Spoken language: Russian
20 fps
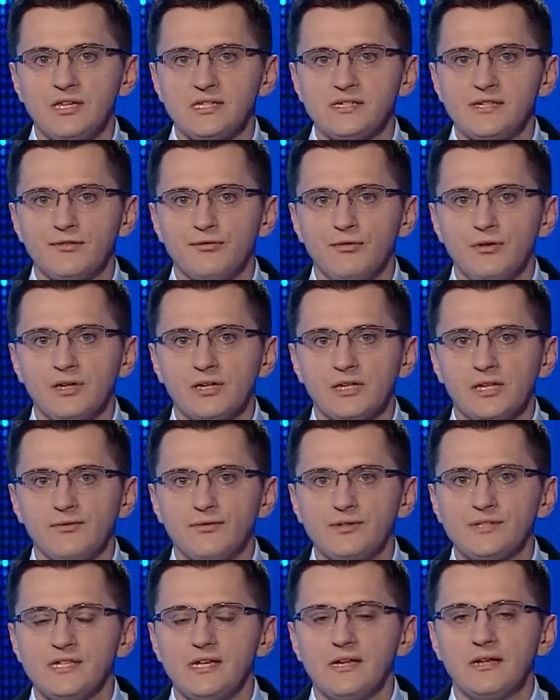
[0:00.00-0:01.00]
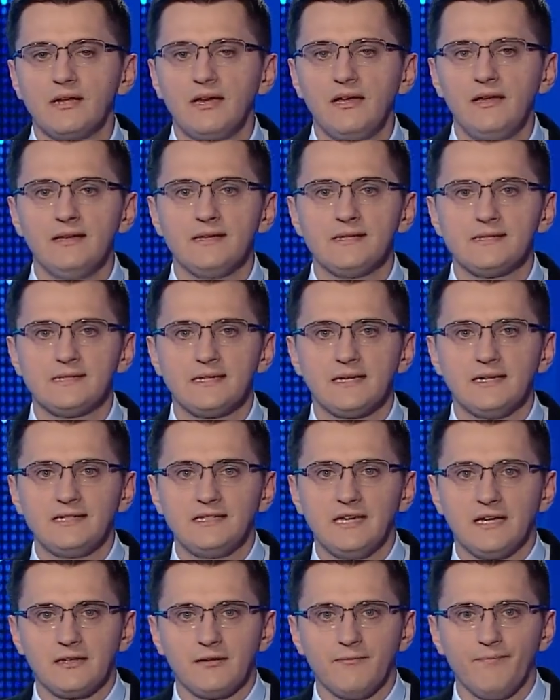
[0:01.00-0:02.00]
если только того сильно
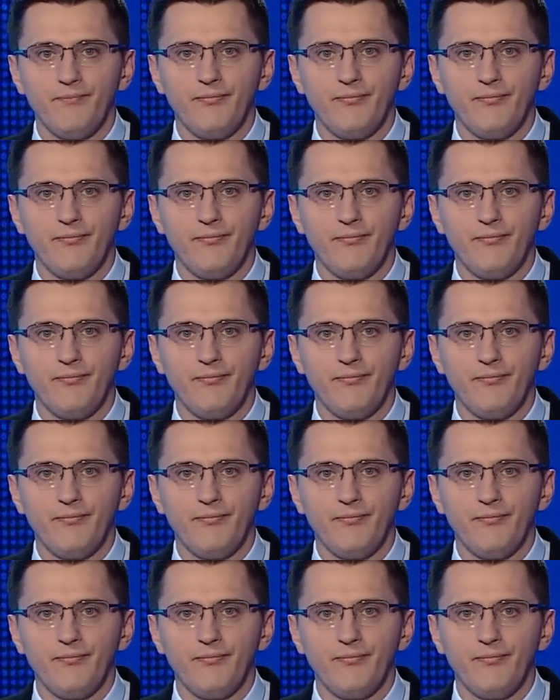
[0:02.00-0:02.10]
захотят.